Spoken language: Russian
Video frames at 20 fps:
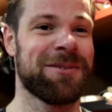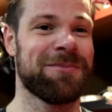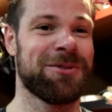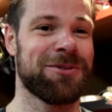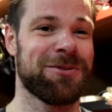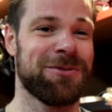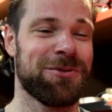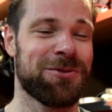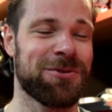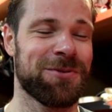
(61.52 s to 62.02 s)
там и
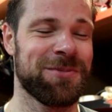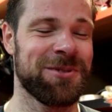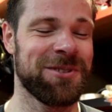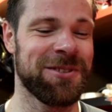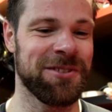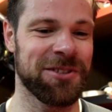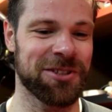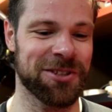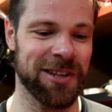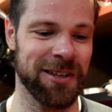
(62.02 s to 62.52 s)
стою, что было
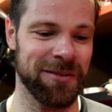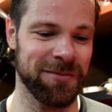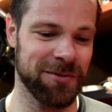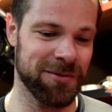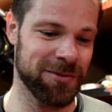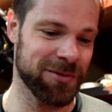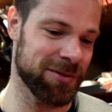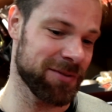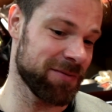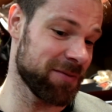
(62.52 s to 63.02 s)
и шайбы,
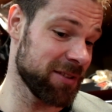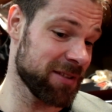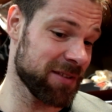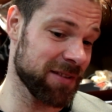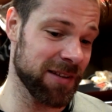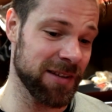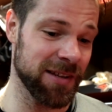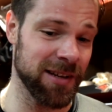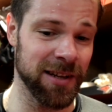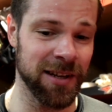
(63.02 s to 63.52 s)
вот,
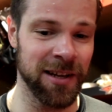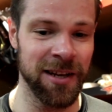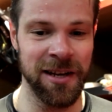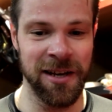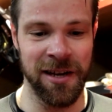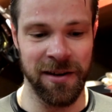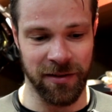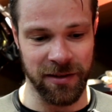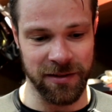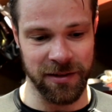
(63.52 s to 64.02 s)
выстояли.
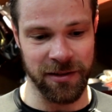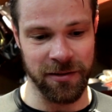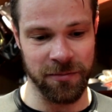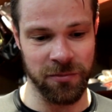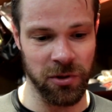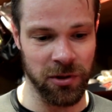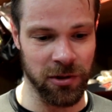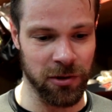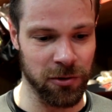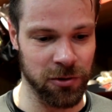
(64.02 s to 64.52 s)
В конце там
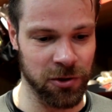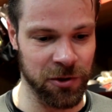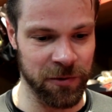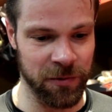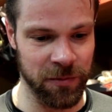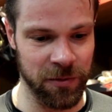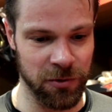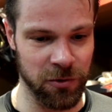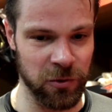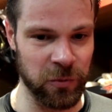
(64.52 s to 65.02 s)
был хороший
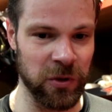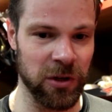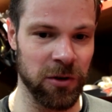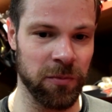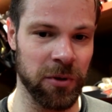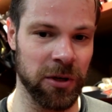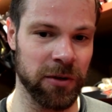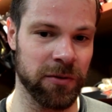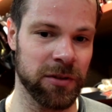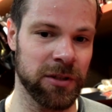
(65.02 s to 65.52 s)
момент, успели
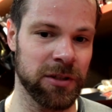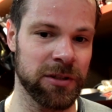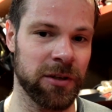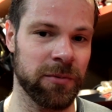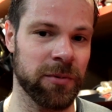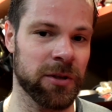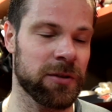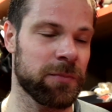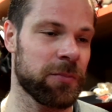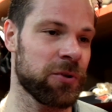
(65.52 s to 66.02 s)
перехватить
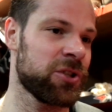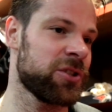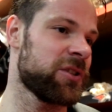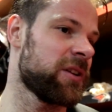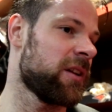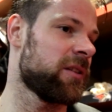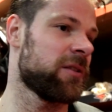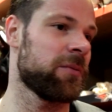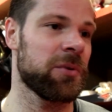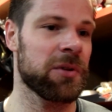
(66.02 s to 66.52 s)
ребята по
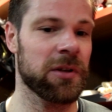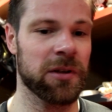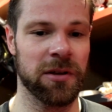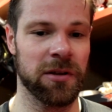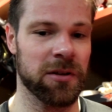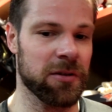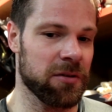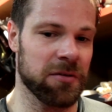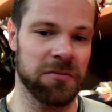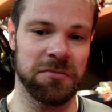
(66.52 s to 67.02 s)
числе на
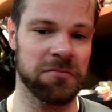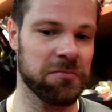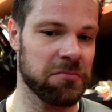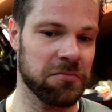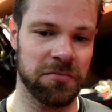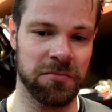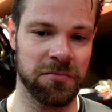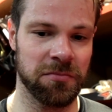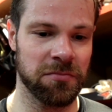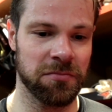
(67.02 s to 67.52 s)
пятаке.
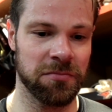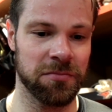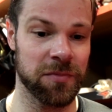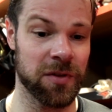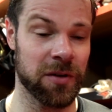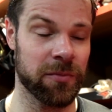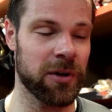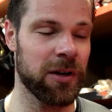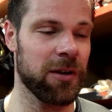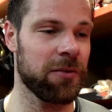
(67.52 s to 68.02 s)

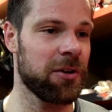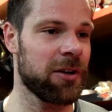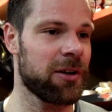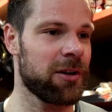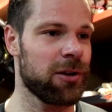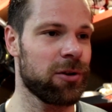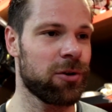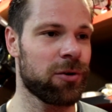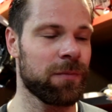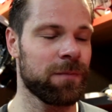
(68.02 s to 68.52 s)
Нормально
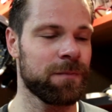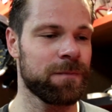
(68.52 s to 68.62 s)
выиграли.